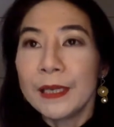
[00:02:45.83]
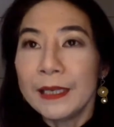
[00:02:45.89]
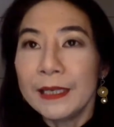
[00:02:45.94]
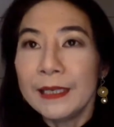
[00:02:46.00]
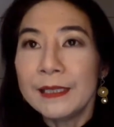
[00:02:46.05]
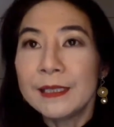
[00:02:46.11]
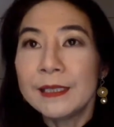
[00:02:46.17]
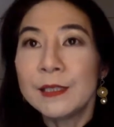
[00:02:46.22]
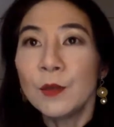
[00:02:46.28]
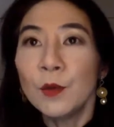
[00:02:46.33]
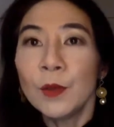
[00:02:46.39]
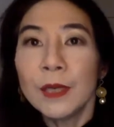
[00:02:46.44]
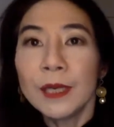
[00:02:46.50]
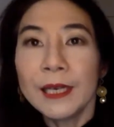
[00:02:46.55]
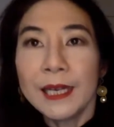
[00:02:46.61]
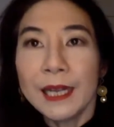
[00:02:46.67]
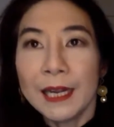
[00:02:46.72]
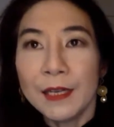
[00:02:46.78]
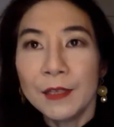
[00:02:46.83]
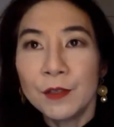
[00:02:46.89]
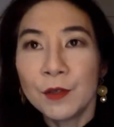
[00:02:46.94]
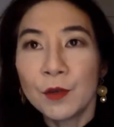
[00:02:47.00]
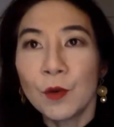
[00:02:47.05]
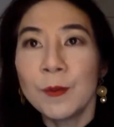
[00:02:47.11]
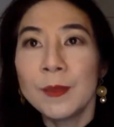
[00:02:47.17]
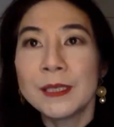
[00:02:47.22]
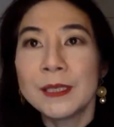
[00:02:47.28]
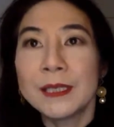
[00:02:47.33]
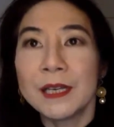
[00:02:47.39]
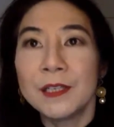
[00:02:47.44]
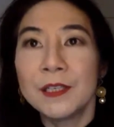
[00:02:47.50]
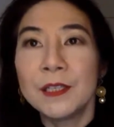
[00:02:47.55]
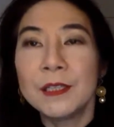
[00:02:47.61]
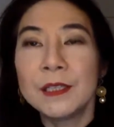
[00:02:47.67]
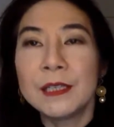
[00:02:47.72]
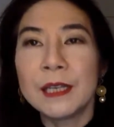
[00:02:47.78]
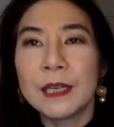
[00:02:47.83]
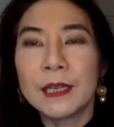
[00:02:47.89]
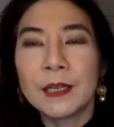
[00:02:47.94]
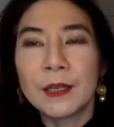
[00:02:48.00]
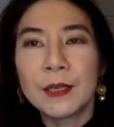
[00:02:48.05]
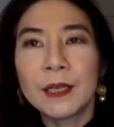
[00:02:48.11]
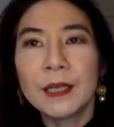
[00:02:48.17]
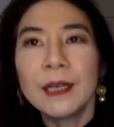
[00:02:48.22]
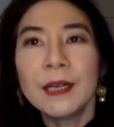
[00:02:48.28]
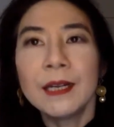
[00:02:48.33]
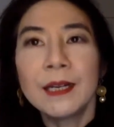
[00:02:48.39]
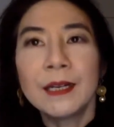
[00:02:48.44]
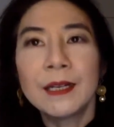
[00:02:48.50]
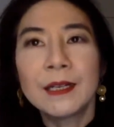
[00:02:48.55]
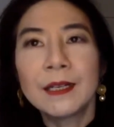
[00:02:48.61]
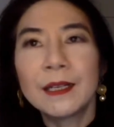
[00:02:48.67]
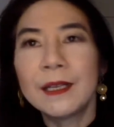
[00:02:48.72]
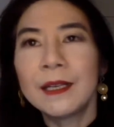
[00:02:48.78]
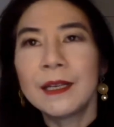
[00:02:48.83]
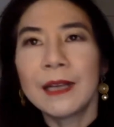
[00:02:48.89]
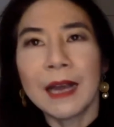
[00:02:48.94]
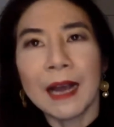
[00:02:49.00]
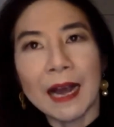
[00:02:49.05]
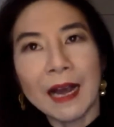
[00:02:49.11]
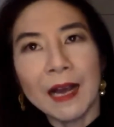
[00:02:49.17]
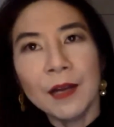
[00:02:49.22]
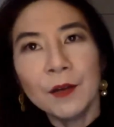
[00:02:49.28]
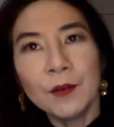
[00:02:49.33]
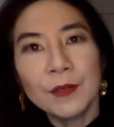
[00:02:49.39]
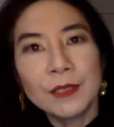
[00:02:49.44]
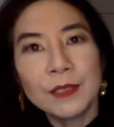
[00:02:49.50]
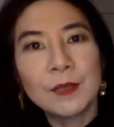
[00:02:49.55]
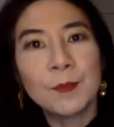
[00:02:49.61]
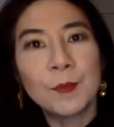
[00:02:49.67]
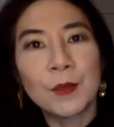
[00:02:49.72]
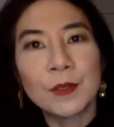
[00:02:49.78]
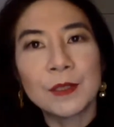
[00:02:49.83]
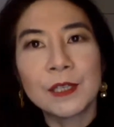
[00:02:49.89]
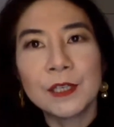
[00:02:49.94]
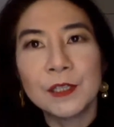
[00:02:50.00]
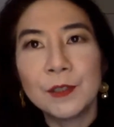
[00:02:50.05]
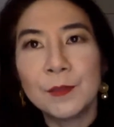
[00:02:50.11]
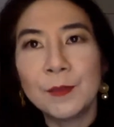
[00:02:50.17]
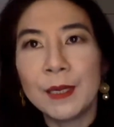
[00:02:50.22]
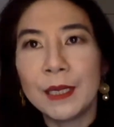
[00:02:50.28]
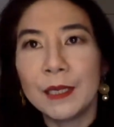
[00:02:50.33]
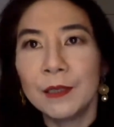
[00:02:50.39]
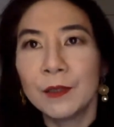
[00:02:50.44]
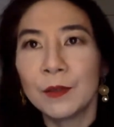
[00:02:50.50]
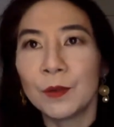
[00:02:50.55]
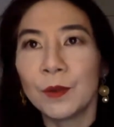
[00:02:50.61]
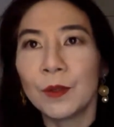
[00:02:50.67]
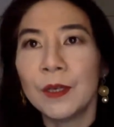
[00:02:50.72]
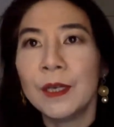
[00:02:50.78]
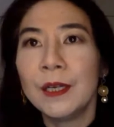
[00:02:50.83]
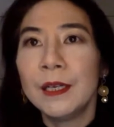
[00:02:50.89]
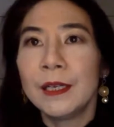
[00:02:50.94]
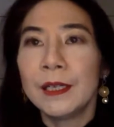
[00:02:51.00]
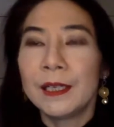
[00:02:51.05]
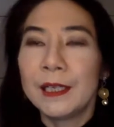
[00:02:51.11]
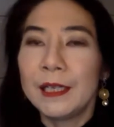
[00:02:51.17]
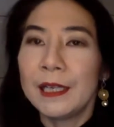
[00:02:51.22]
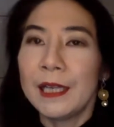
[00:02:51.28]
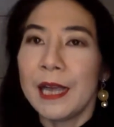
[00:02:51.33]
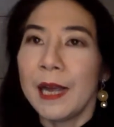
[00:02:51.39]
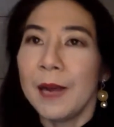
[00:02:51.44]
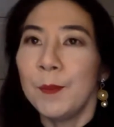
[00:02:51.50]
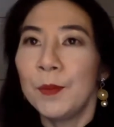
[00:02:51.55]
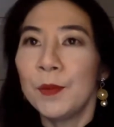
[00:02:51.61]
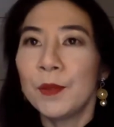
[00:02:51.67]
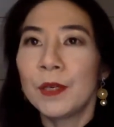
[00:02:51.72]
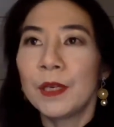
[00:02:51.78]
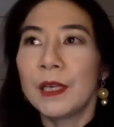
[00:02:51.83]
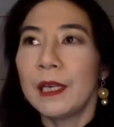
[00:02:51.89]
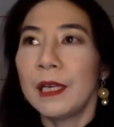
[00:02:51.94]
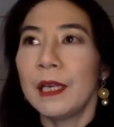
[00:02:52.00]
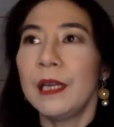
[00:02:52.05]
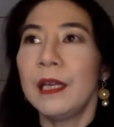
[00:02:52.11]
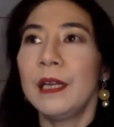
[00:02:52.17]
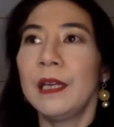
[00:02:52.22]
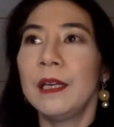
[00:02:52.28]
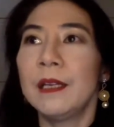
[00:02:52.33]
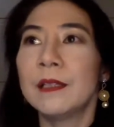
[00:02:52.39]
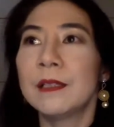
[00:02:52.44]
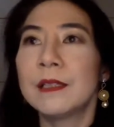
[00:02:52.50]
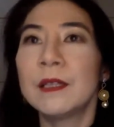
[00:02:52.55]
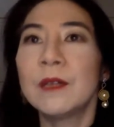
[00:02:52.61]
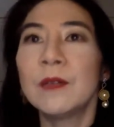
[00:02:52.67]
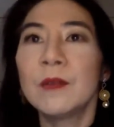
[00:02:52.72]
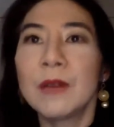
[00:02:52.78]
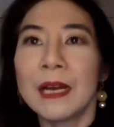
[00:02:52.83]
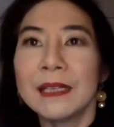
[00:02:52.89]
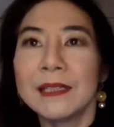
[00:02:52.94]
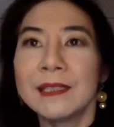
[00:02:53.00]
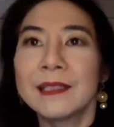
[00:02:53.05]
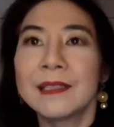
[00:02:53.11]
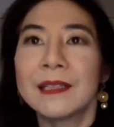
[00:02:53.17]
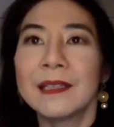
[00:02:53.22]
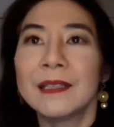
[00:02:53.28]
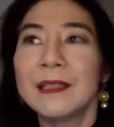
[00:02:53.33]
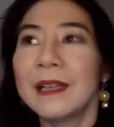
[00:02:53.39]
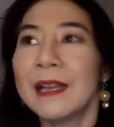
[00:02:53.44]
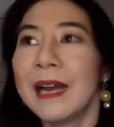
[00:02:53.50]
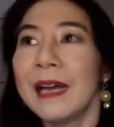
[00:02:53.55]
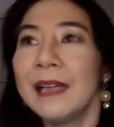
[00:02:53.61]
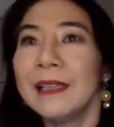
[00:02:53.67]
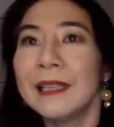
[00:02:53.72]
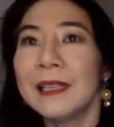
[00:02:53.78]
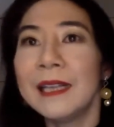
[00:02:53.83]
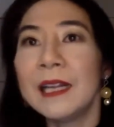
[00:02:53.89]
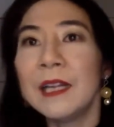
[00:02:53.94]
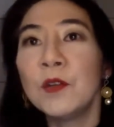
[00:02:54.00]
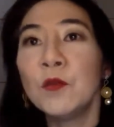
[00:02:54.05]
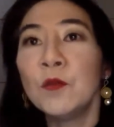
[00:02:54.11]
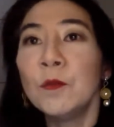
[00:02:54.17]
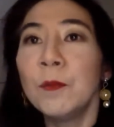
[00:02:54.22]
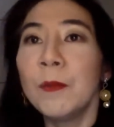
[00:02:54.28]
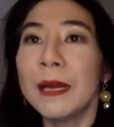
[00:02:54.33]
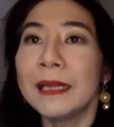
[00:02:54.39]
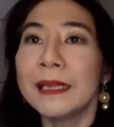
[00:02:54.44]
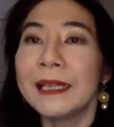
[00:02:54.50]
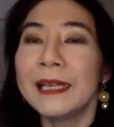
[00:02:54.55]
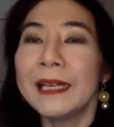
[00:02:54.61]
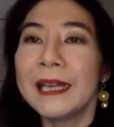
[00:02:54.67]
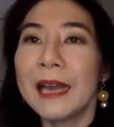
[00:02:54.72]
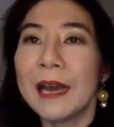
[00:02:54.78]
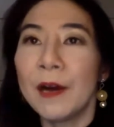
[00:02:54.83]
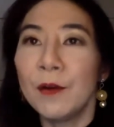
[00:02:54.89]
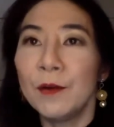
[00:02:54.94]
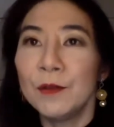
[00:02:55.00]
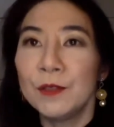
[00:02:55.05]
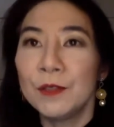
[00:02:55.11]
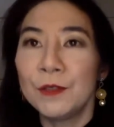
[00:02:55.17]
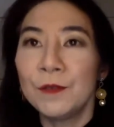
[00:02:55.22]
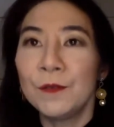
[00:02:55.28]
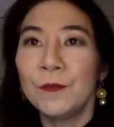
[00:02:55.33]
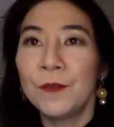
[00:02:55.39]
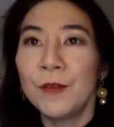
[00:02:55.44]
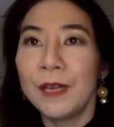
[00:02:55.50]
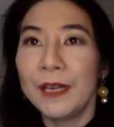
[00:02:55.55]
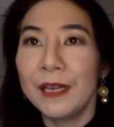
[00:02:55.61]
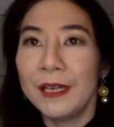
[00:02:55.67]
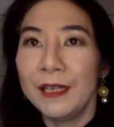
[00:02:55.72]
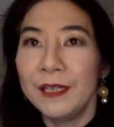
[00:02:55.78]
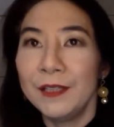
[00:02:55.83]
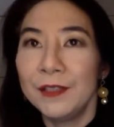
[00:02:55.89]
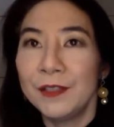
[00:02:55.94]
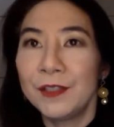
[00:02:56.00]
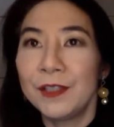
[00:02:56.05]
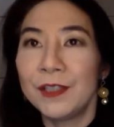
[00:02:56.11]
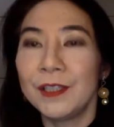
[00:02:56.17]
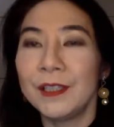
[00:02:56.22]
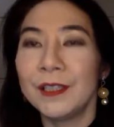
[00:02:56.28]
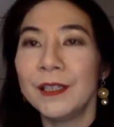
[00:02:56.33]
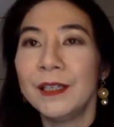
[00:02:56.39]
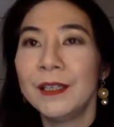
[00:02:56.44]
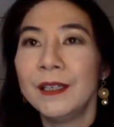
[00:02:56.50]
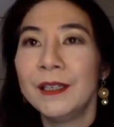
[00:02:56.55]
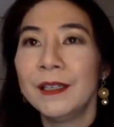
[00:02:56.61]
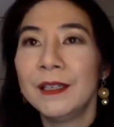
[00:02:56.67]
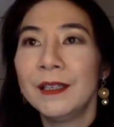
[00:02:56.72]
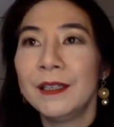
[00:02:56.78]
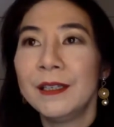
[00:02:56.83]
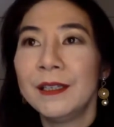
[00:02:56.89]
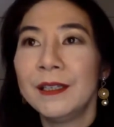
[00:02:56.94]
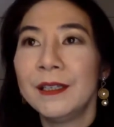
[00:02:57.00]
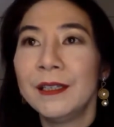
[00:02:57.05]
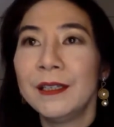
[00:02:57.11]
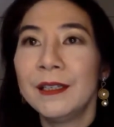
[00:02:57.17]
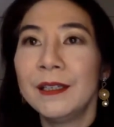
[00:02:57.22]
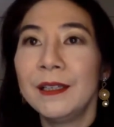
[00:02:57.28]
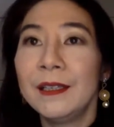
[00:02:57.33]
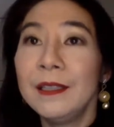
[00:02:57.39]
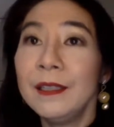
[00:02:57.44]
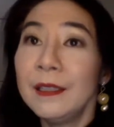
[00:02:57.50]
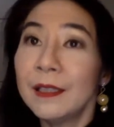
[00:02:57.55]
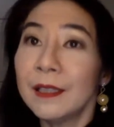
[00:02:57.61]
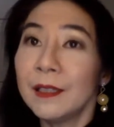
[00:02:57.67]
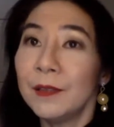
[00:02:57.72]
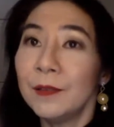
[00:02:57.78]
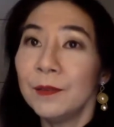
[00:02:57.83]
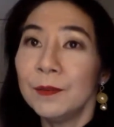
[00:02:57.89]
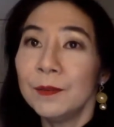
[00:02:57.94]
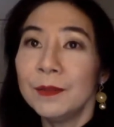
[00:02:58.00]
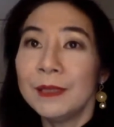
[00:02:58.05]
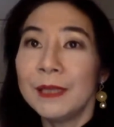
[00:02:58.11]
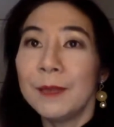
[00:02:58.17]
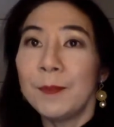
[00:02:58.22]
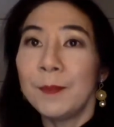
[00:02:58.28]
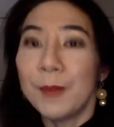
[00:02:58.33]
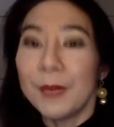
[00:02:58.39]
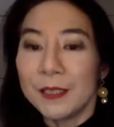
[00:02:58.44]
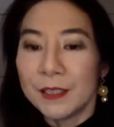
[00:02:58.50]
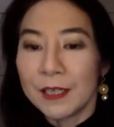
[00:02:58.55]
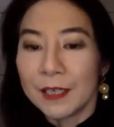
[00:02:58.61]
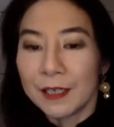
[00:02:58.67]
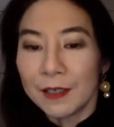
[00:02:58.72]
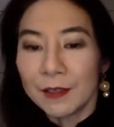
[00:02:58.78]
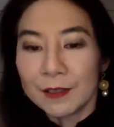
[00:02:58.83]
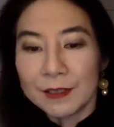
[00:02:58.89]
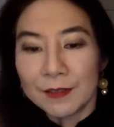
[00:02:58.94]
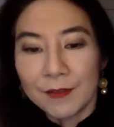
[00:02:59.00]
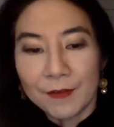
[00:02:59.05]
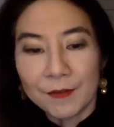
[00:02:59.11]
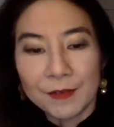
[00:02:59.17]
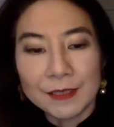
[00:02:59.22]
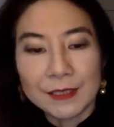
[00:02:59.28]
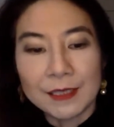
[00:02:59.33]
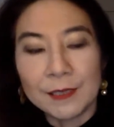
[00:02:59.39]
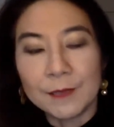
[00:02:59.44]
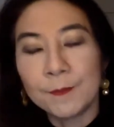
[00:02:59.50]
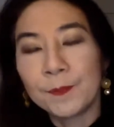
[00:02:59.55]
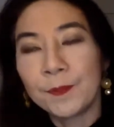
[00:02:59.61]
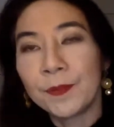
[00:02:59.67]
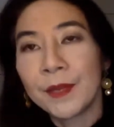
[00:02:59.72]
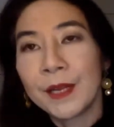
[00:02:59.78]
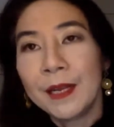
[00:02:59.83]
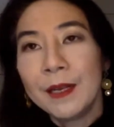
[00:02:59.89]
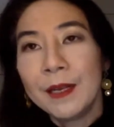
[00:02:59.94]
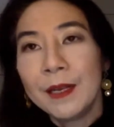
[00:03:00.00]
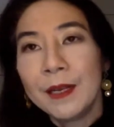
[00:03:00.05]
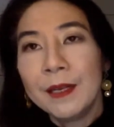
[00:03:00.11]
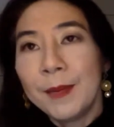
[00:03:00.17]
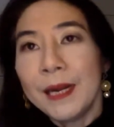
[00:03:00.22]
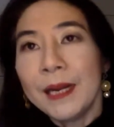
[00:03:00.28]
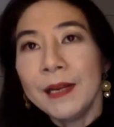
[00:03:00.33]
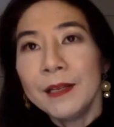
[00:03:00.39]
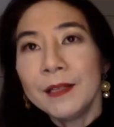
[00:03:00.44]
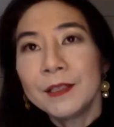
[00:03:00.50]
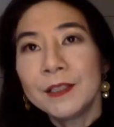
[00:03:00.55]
E se o cliente começar a dizer que, que caro esse procedimento, que é porque você não gasta nada, nenhum material diferente. Então, depende daquilo que você vai fazer. Para